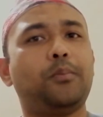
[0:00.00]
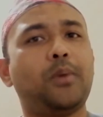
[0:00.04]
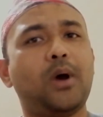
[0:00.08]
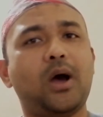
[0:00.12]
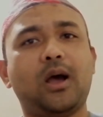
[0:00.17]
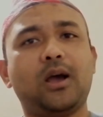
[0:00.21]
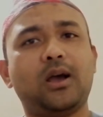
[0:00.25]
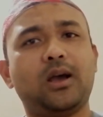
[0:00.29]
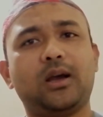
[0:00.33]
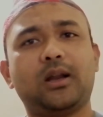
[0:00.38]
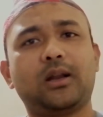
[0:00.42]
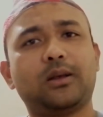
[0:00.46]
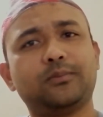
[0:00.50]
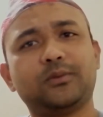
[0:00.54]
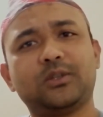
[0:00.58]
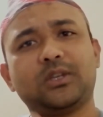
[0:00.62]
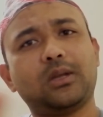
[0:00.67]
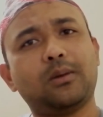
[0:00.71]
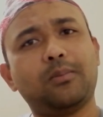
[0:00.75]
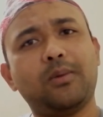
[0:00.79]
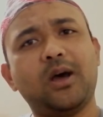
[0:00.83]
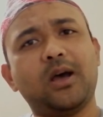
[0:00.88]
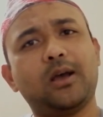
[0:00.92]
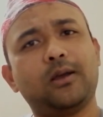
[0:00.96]
বাহ
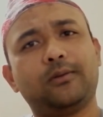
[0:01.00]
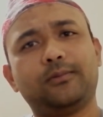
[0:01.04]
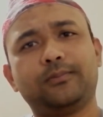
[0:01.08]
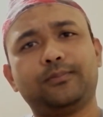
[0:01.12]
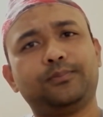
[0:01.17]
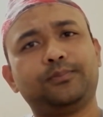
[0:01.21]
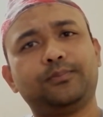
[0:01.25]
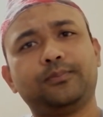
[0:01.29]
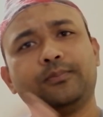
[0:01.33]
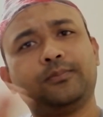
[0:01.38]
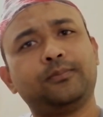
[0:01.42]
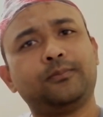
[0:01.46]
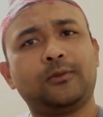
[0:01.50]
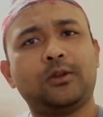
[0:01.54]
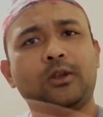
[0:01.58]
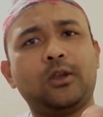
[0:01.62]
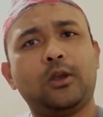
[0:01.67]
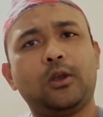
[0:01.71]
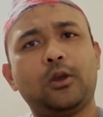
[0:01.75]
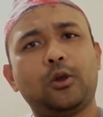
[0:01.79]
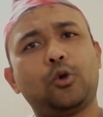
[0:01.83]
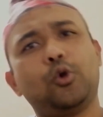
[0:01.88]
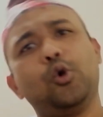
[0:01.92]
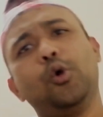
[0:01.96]
হারামজাদা বাহ
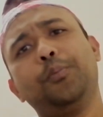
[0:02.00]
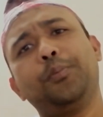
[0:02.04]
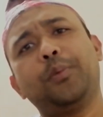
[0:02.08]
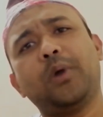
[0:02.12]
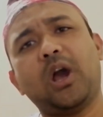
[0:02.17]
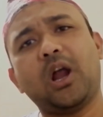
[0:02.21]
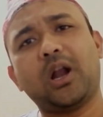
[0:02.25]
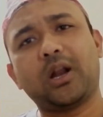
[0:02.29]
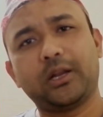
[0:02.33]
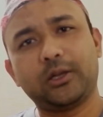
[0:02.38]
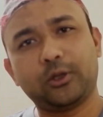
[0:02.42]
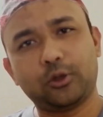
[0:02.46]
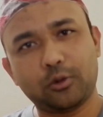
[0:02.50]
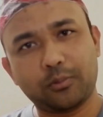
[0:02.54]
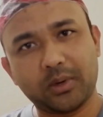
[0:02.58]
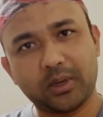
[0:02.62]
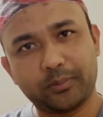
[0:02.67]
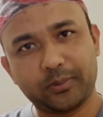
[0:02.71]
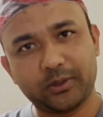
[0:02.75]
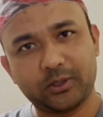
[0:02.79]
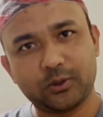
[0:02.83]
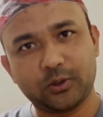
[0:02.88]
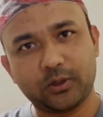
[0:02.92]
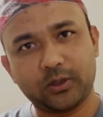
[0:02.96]
খুব কারেন্ট
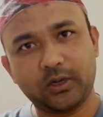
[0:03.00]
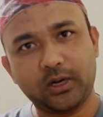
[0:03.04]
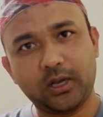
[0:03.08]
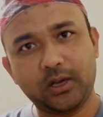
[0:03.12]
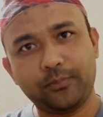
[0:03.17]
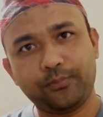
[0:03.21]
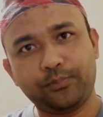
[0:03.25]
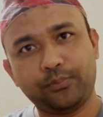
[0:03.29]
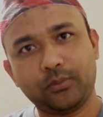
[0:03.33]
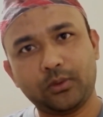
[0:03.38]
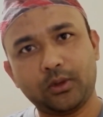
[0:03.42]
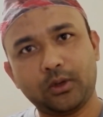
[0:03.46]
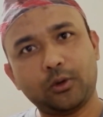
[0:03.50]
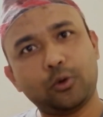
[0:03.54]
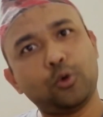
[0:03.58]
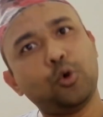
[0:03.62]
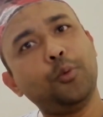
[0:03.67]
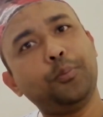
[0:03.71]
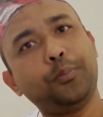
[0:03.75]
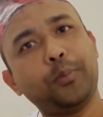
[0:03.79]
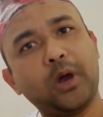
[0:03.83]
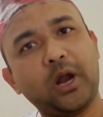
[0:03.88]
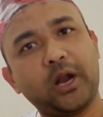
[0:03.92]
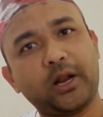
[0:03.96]
তোমার পিছনে না
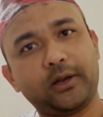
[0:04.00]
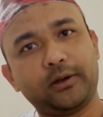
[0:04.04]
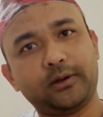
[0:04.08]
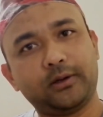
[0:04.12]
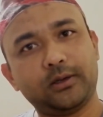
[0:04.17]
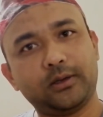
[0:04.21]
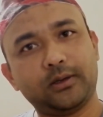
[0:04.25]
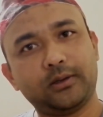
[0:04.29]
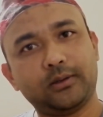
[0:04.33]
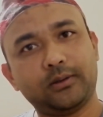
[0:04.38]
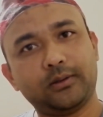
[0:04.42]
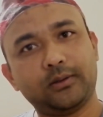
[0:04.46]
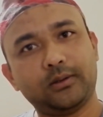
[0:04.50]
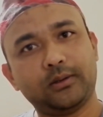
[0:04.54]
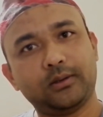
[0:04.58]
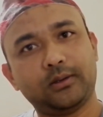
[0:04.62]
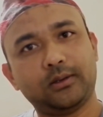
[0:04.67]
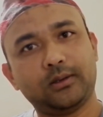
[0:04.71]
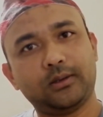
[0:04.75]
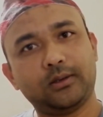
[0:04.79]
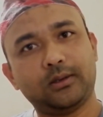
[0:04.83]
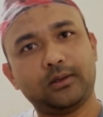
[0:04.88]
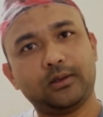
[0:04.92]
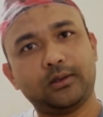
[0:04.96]
খুব কারেন্ট
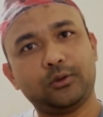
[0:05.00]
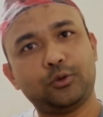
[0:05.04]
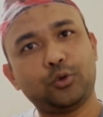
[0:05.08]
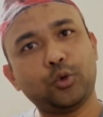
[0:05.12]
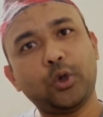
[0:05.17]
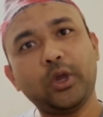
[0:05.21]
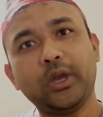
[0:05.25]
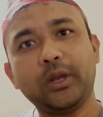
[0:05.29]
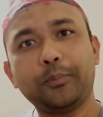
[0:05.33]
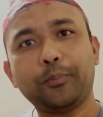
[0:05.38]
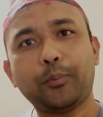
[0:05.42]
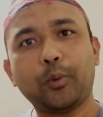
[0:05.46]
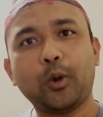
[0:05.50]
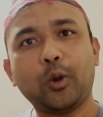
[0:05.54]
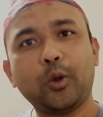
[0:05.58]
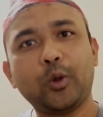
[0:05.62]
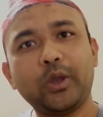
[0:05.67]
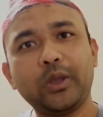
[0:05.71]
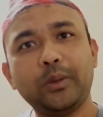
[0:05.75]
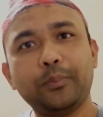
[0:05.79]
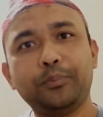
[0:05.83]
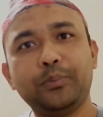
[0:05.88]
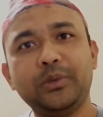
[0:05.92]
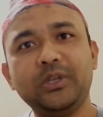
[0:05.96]
চোখের
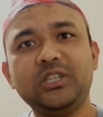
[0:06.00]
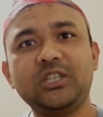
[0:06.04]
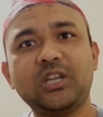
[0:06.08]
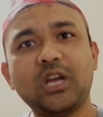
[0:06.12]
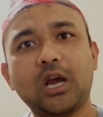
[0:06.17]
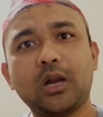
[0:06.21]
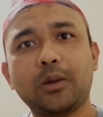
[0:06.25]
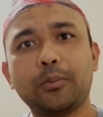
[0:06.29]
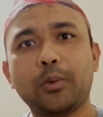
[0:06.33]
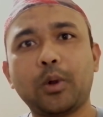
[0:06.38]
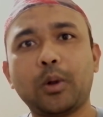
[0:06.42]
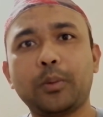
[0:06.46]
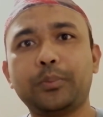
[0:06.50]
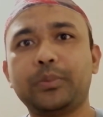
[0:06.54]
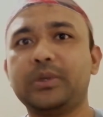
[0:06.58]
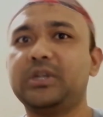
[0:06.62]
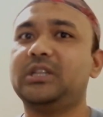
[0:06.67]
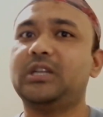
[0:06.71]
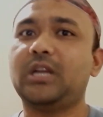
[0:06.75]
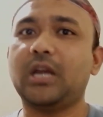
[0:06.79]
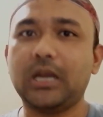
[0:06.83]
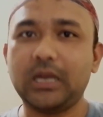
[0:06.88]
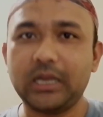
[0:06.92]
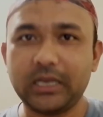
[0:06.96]
পলকেই পৃষ্ঠার পর
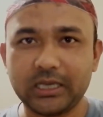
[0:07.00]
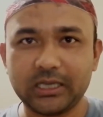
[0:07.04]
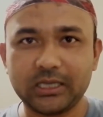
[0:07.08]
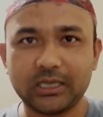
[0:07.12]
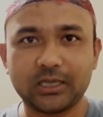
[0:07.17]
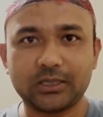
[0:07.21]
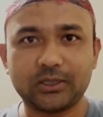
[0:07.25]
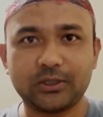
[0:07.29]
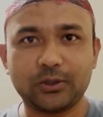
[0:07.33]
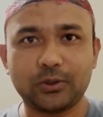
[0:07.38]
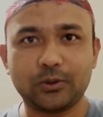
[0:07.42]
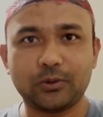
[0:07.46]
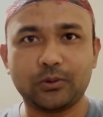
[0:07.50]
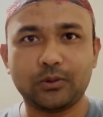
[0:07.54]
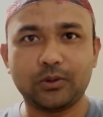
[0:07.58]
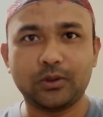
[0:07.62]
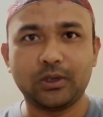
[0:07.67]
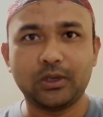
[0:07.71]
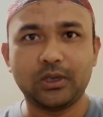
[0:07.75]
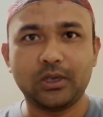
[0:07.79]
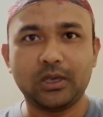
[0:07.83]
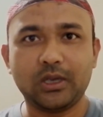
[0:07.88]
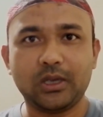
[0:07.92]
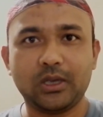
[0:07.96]
পৃষ্ঠা লিখে যাচ্ছ
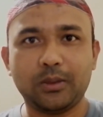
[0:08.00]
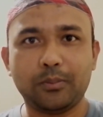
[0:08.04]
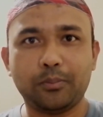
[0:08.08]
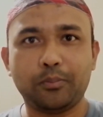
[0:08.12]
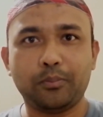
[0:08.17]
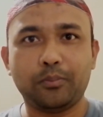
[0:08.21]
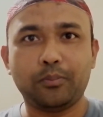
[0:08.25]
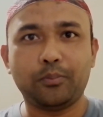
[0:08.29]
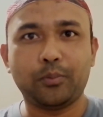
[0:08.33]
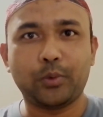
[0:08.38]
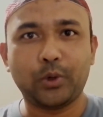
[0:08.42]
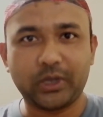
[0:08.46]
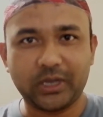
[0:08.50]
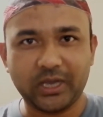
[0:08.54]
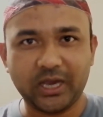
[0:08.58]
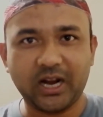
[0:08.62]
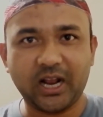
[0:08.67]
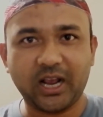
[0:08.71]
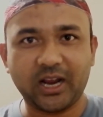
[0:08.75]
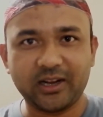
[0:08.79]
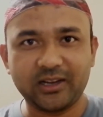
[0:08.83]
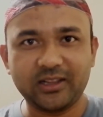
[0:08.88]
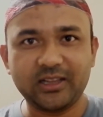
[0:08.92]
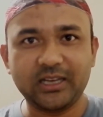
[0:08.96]
পরীক্ষার
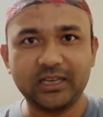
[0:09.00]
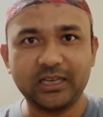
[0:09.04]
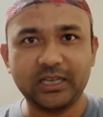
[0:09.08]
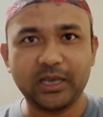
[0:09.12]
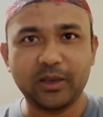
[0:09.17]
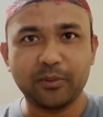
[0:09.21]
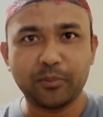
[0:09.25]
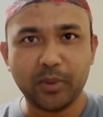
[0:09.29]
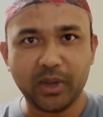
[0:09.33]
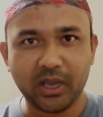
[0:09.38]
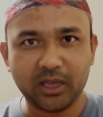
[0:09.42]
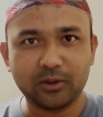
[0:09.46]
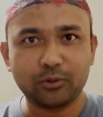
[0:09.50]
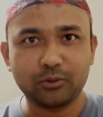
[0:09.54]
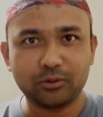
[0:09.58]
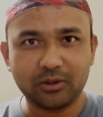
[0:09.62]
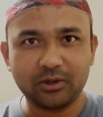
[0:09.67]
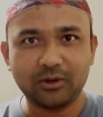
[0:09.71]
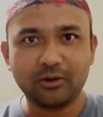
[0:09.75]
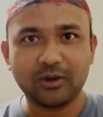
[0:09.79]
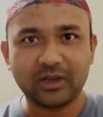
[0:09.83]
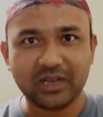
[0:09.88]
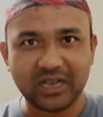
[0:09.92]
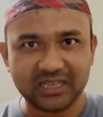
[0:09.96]
আগের দিন কি মেয়াদ
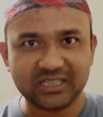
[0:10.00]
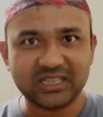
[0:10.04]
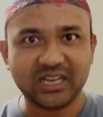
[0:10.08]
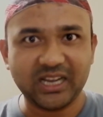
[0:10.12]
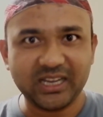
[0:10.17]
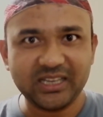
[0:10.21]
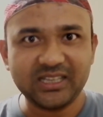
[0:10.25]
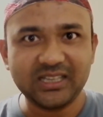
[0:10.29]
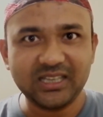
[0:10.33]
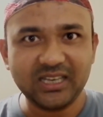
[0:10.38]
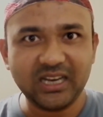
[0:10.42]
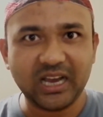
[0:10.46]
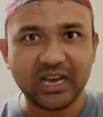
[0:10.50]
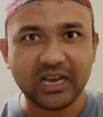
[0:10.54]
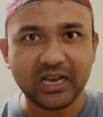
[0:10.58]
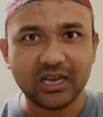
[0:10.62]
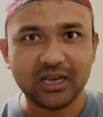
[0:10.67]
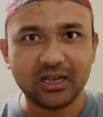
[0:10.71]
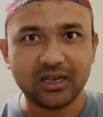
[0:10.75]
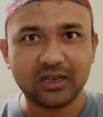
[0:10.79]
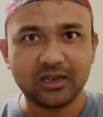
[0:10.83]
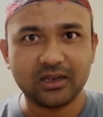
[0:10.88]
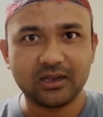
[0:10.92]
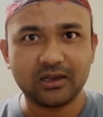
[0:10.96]
উত্তীর্ণ গাঁজা খাইছিলা
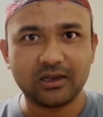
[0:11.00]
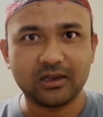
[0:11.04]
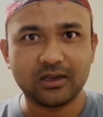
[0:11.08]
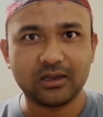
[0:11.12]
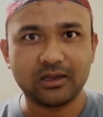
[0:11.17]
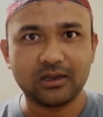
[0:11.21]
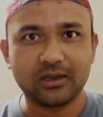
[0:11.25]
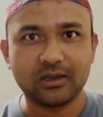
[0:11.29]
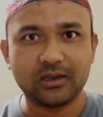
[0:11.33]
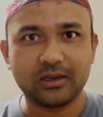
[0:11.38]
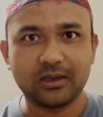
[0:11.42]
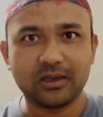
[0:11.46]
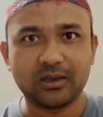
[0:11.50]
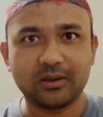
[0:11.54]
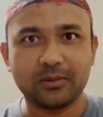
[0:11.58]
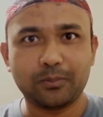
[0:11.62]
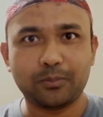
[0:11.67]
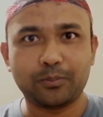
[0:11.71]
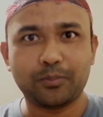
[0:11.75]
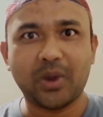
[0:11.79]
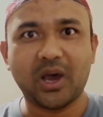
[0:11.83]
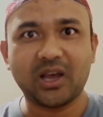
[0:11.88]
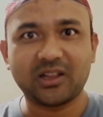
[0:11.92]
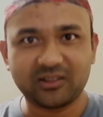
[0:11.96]

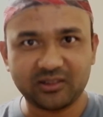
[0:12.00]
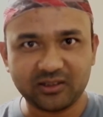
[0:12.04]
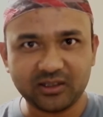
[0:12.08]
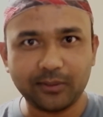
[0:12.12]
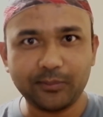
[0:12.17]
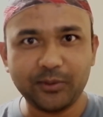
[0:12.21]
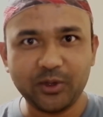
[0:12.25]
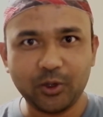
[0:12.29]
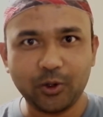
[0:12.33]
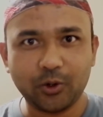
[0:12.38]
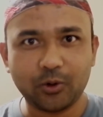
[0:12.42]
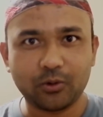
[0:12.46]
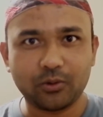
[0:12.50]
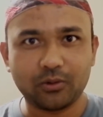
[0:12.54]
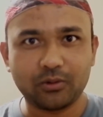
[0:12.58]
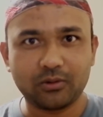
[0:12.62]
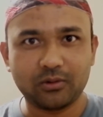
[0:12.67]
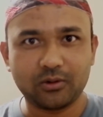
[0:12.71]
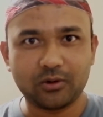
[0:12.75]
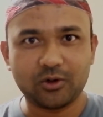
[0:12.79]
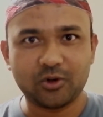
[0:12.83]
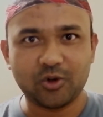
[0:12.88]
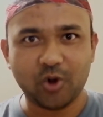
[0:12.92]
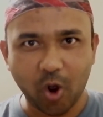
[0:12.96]
ফাত্রামি করো
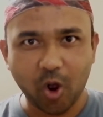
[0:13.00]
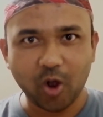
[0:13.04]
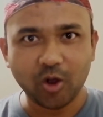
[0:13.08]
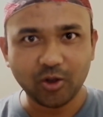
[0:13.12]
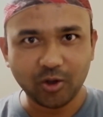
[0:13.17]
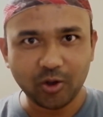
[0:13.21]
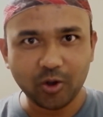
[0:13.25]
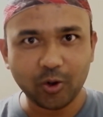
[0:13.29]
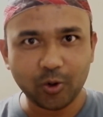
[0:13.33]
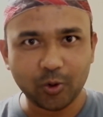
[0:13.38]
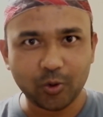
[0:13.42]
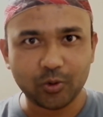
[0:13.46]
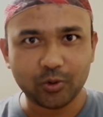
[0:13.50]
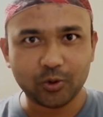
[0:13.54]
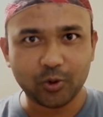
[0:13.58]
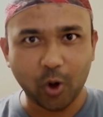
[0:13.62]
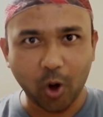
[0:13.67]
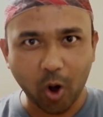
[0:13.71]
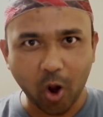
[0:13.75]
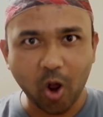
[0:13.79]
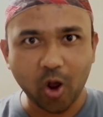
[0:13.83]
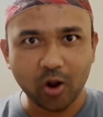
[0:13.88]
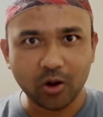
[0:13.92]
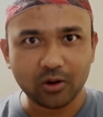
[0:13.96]
ঢং করো
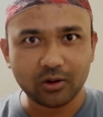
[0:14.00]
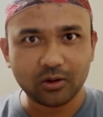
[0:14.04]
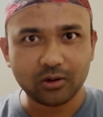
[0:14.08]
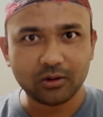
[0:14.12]
ঢং